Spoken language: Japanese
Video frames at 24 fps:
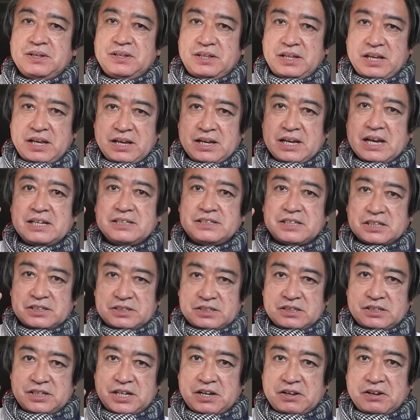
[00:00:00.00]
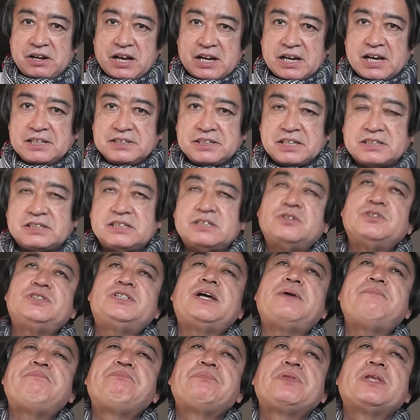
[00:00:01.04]
ね、解説、レギュラー解説、そし
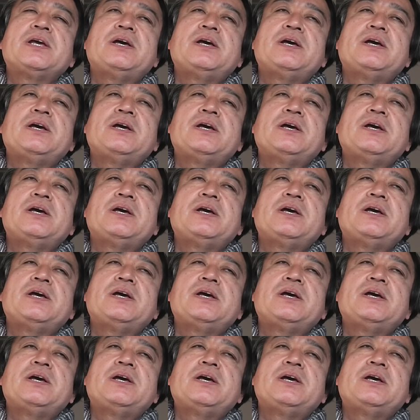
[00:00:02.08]
て